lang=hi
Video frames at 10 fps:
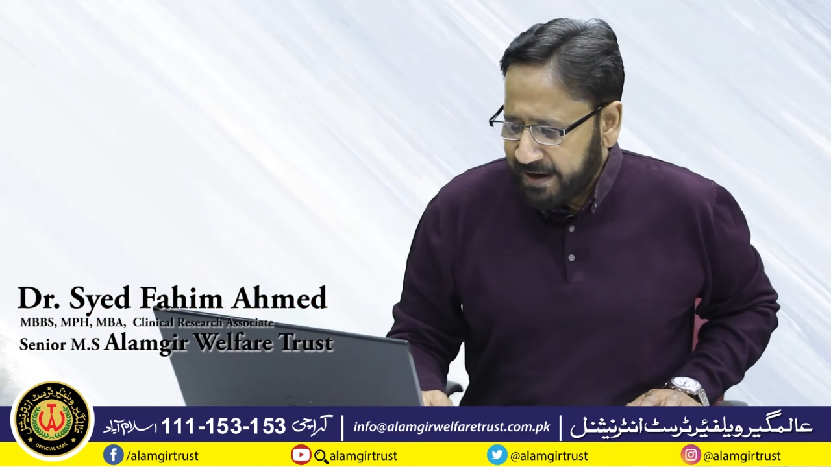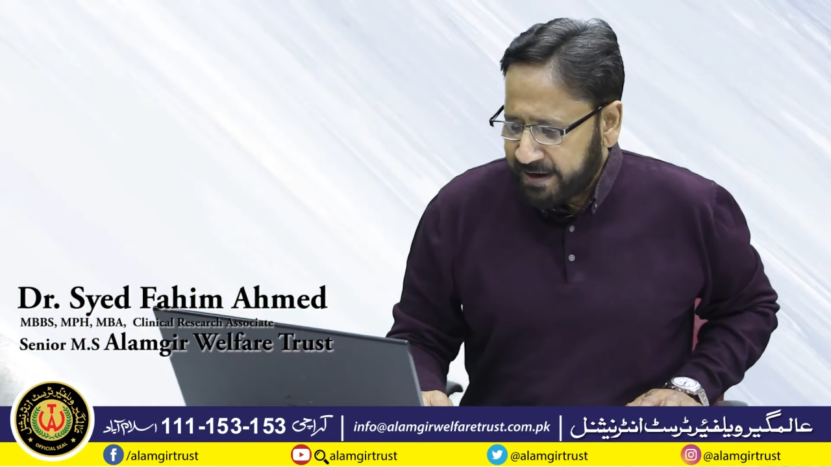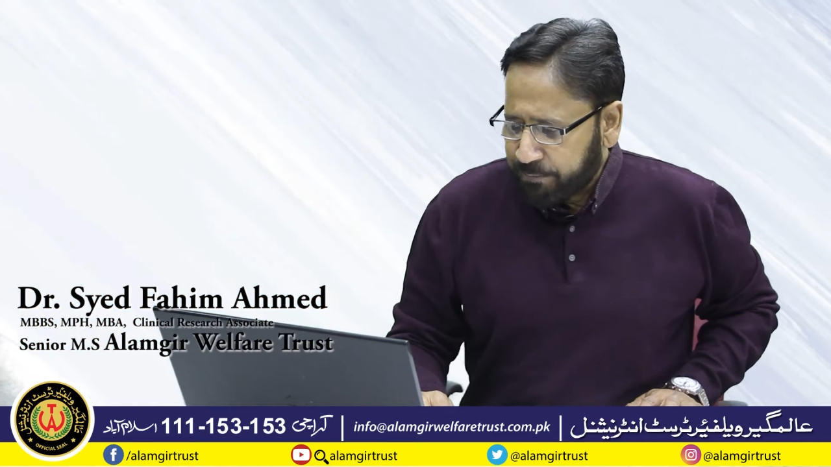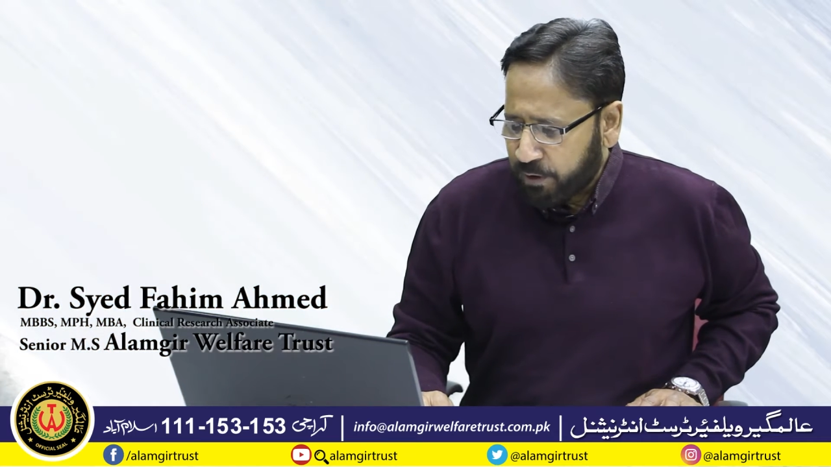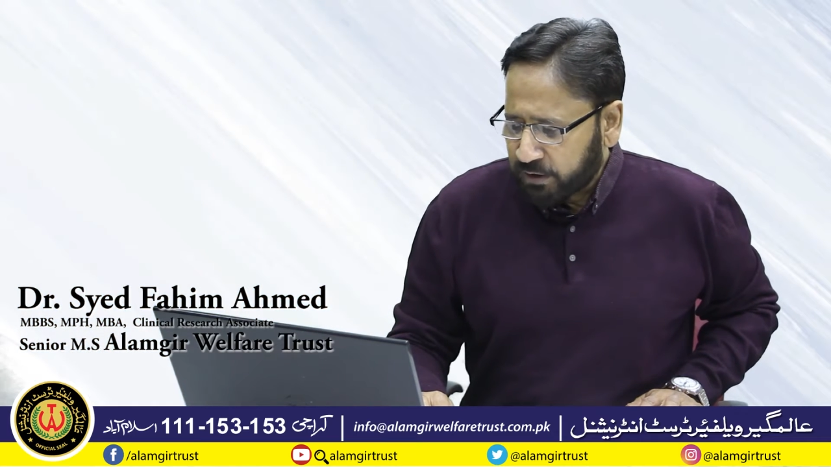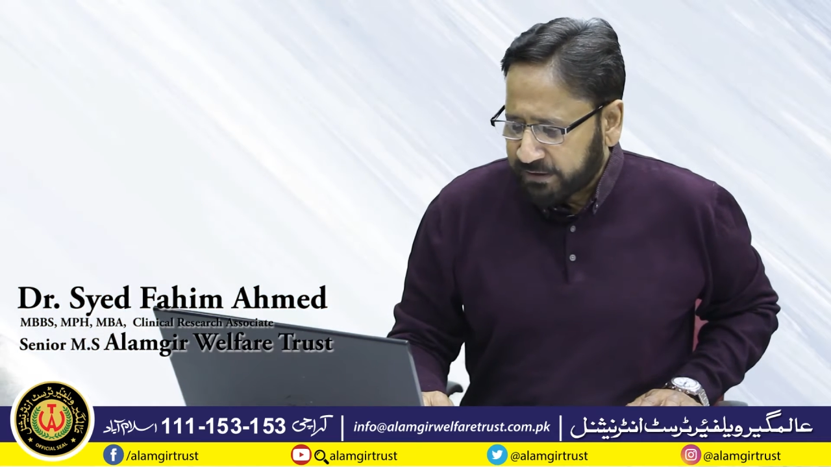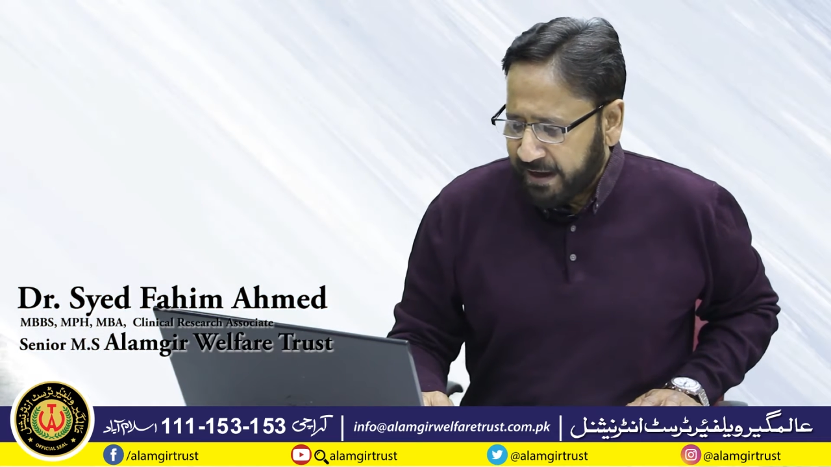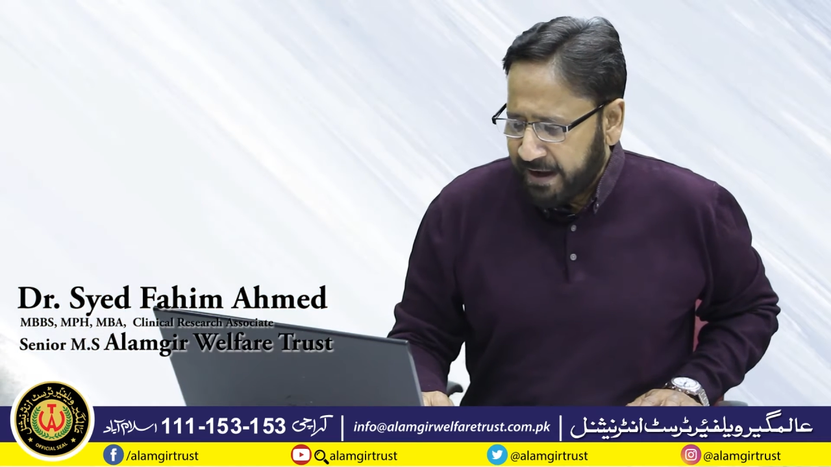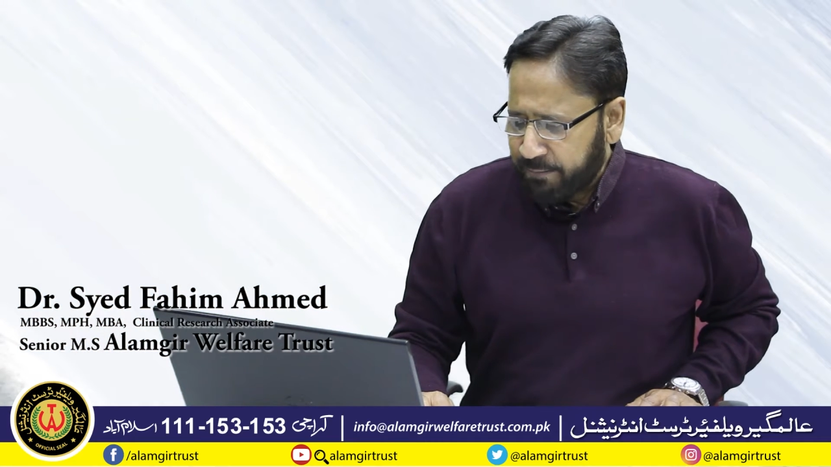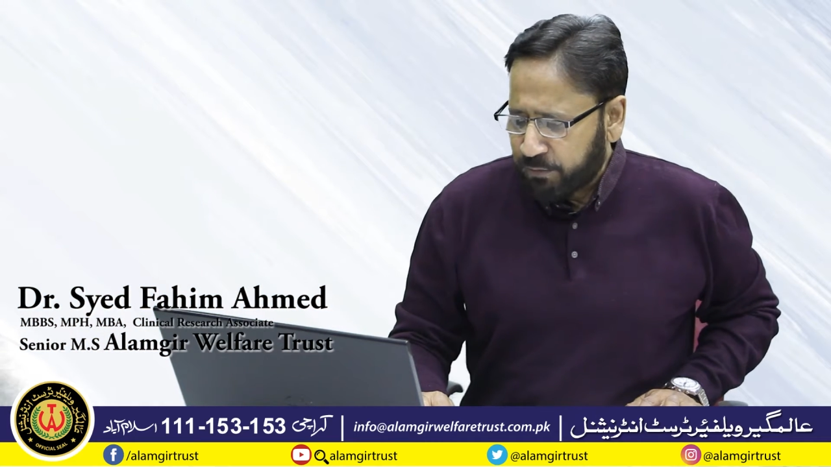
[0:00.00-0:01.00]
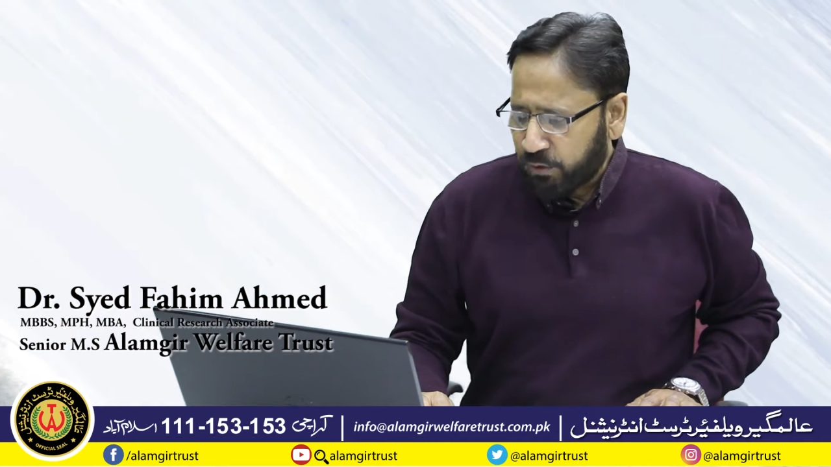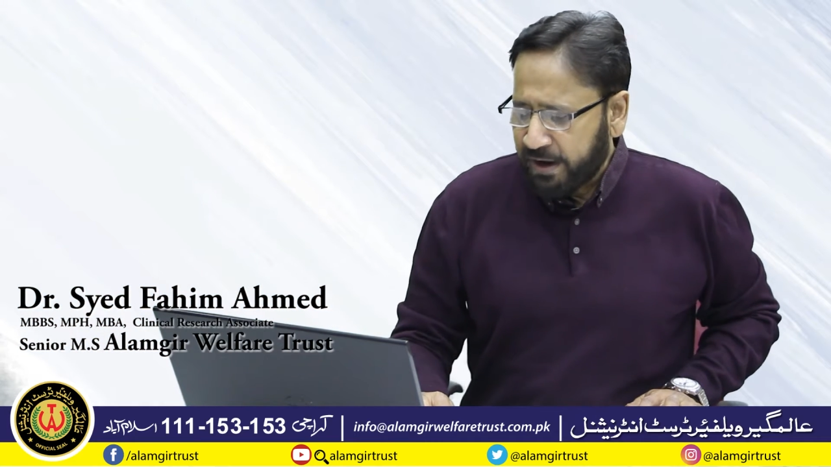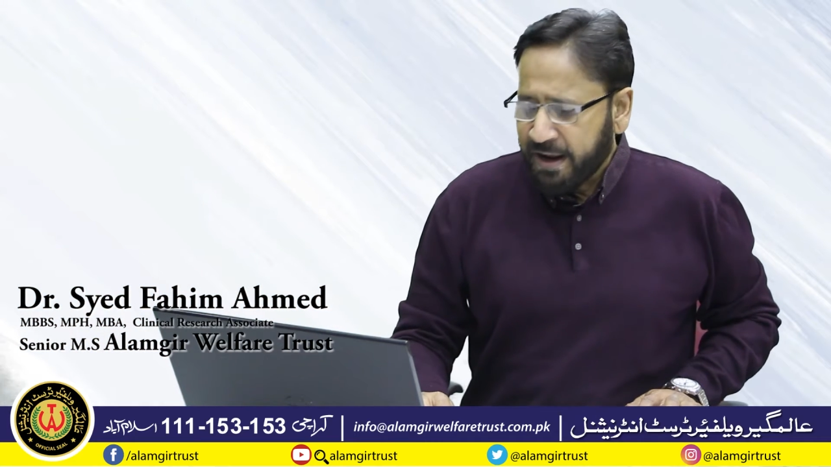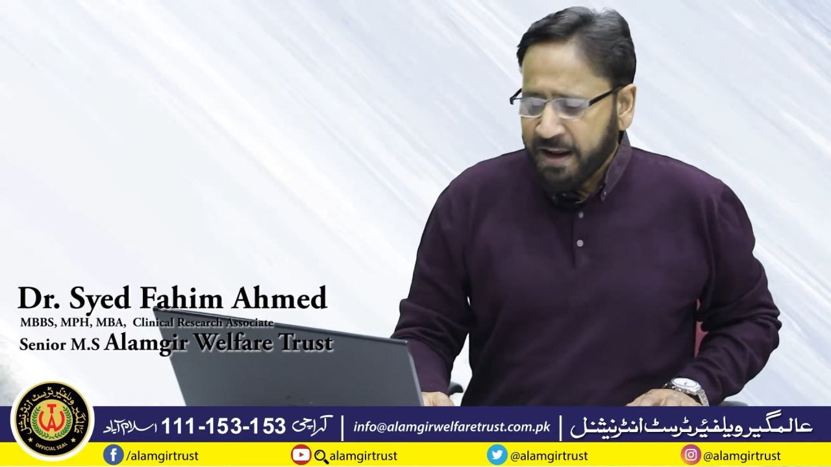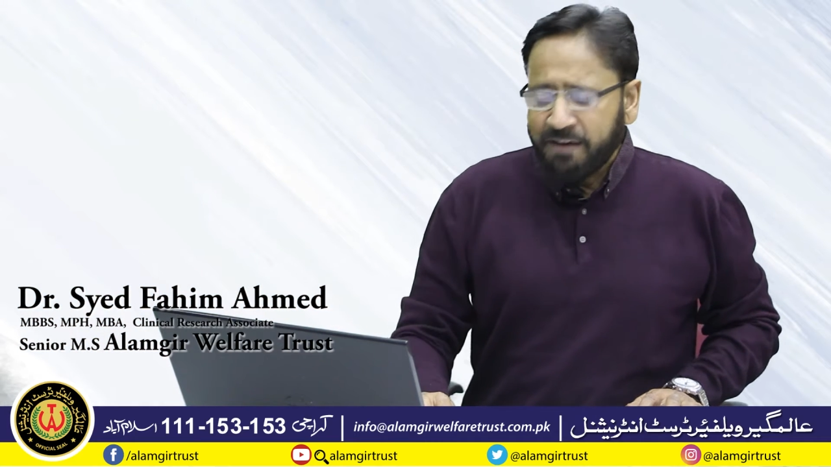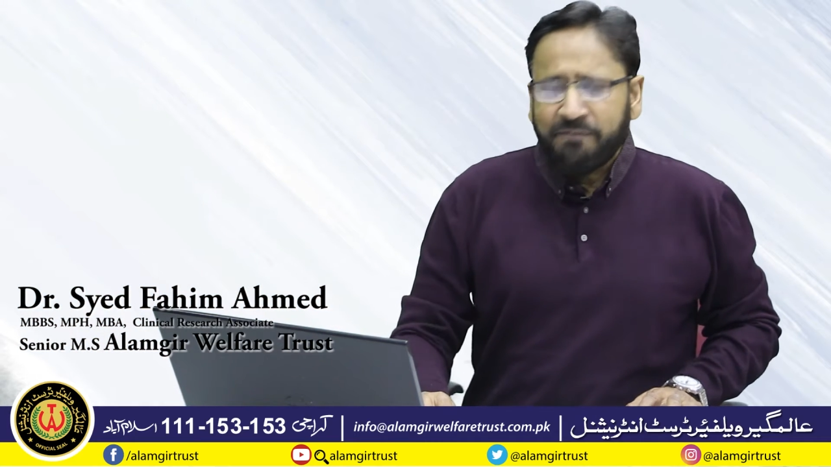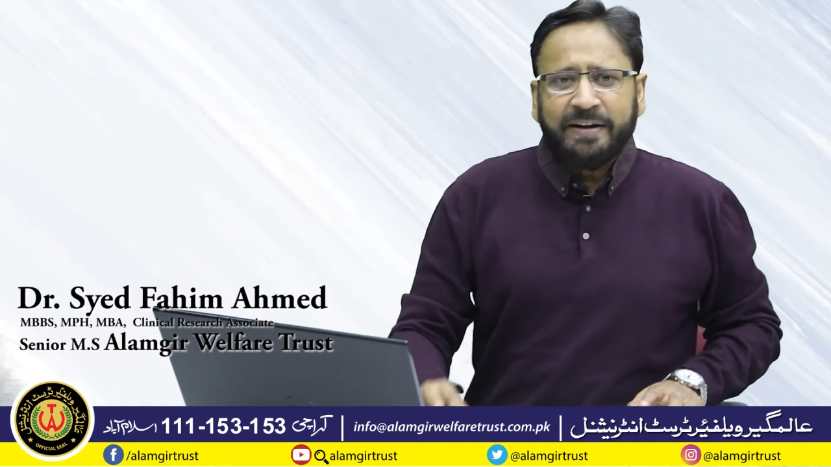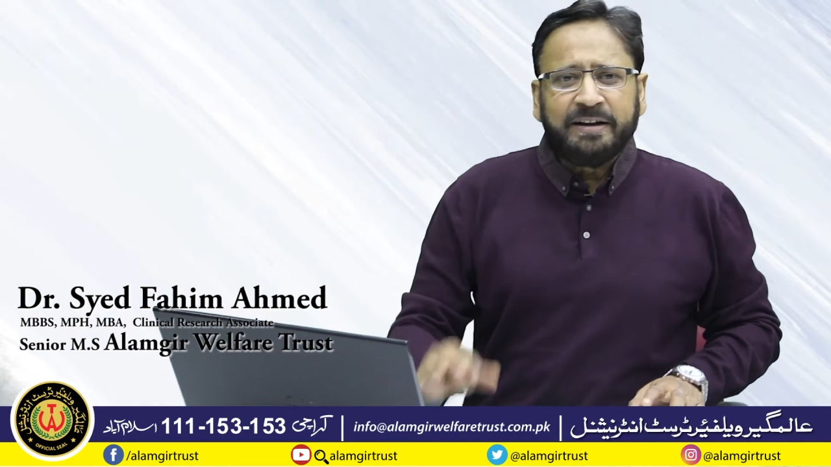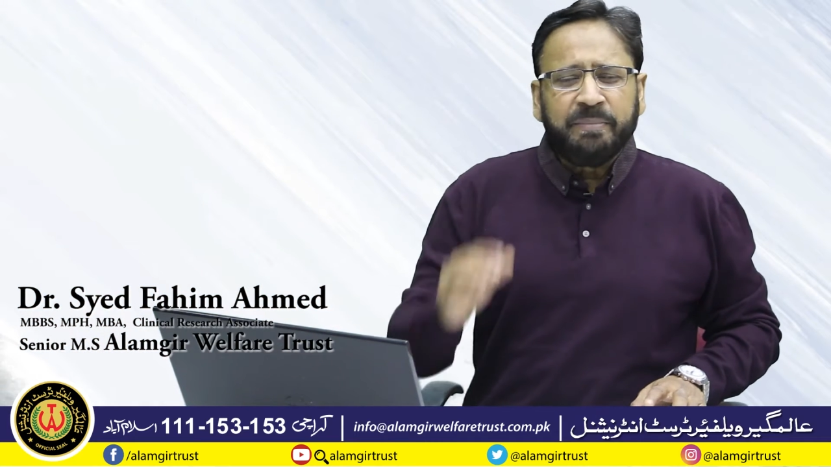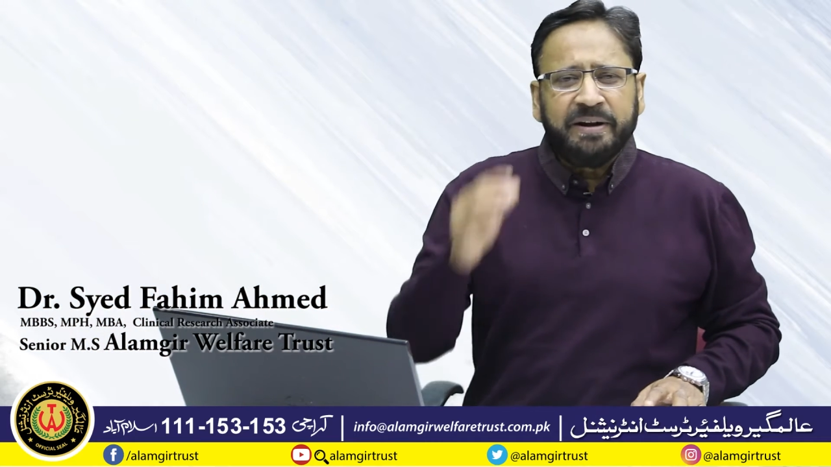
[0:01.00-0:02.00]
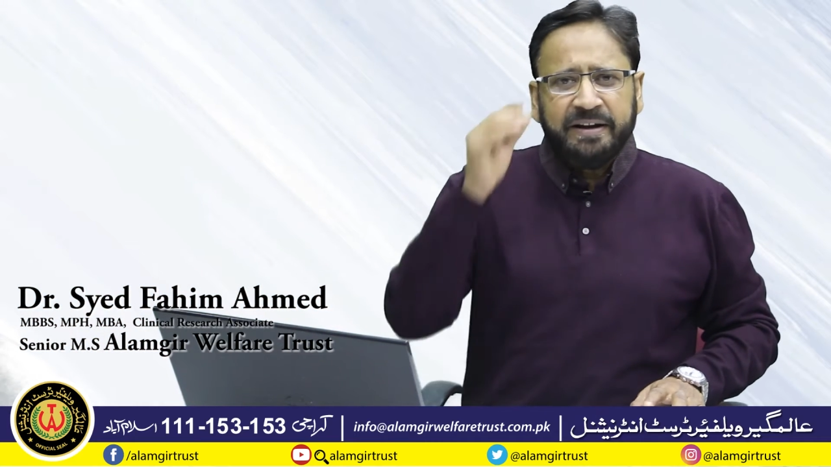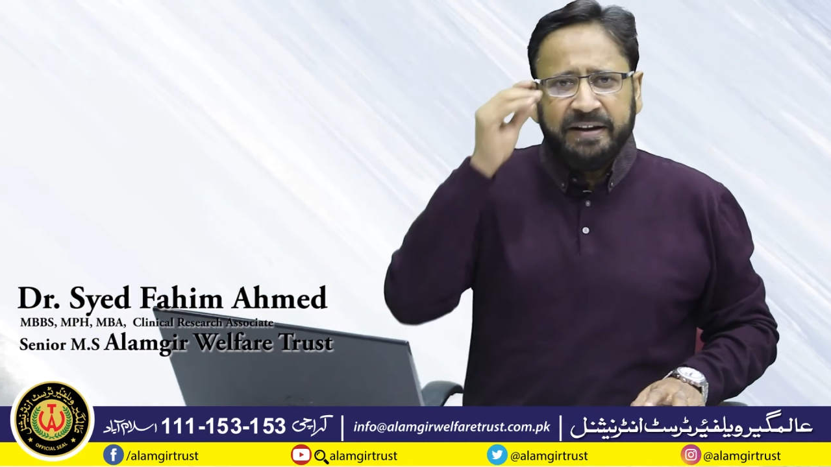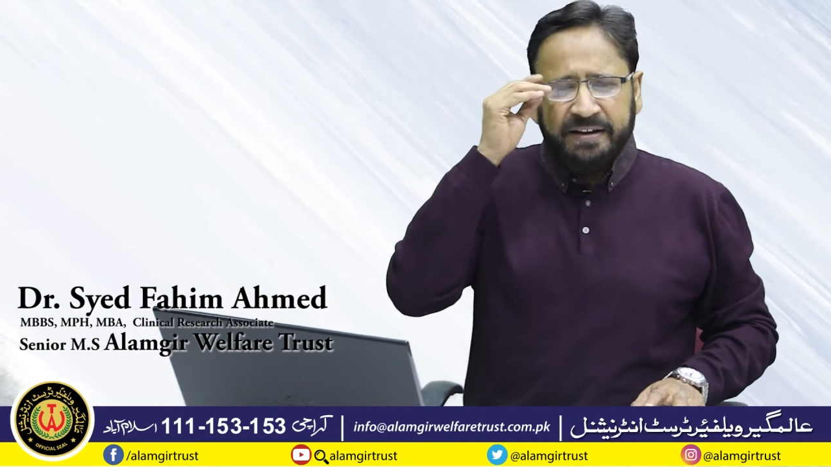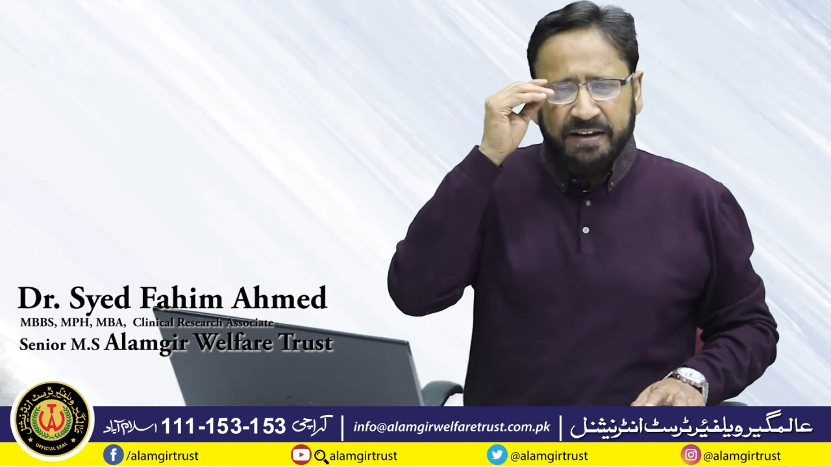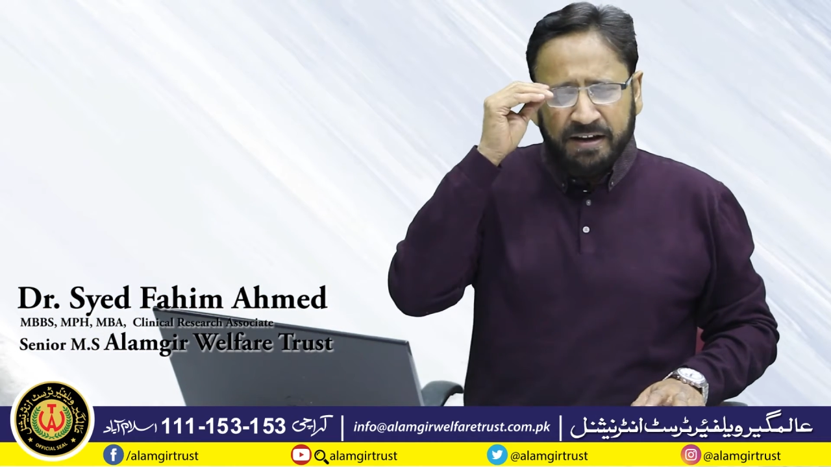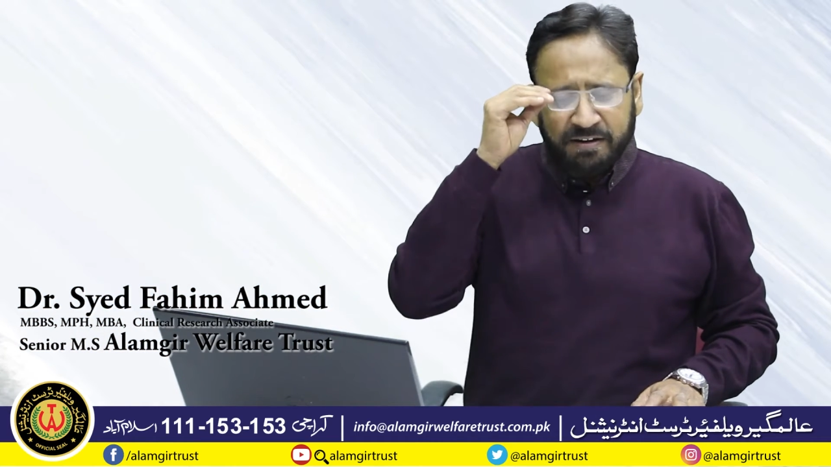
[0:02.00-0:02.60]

एक बहुत अहम रोल है वाइटामिन डी